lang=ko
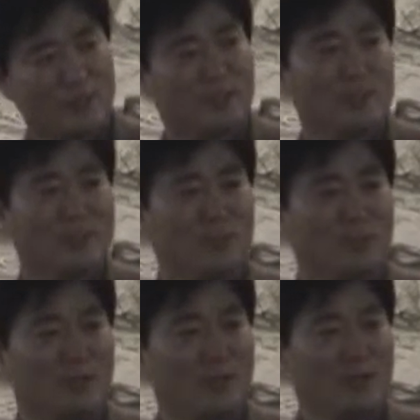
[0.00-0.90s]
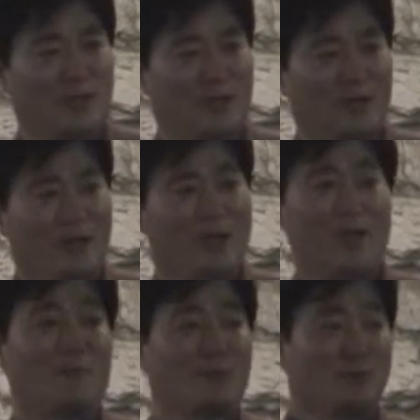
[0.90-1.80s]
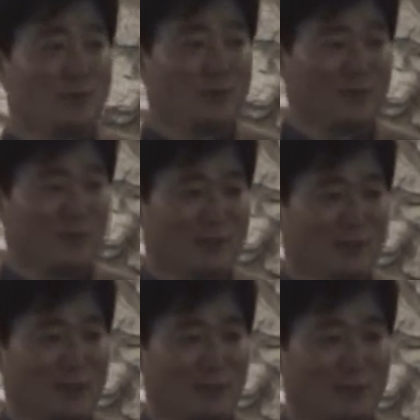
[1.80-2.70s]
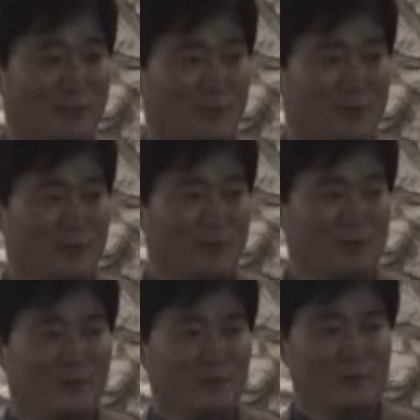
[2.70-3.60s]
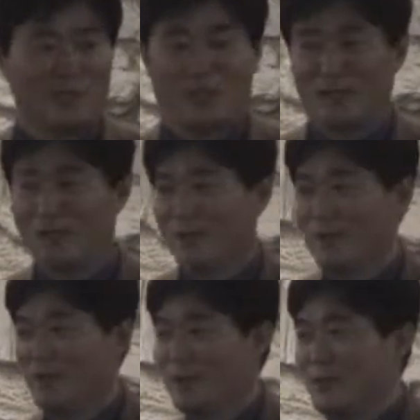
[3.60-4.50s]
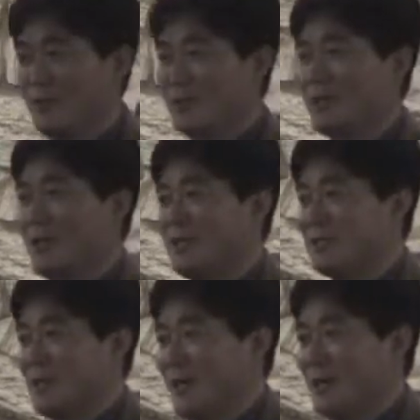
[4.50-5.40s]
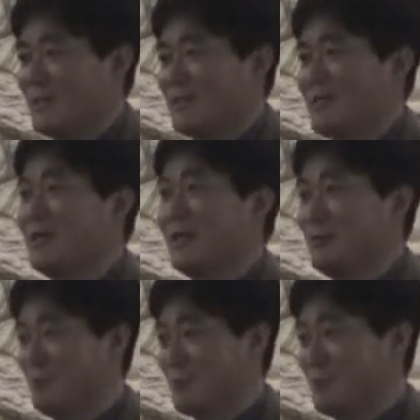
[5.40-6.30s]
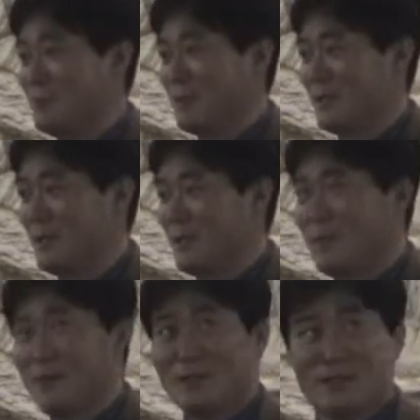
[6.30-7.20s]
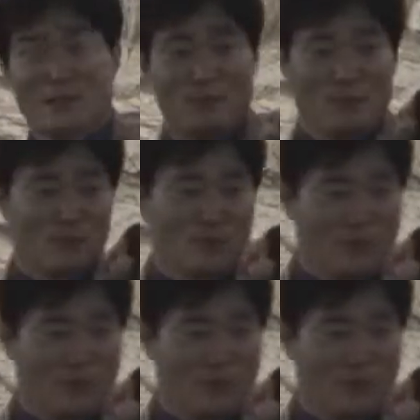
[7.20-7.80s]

생각해 보니까 감격인 거예요. 감격. 자, 여기까지가 신앙의 모습입니다. 창조주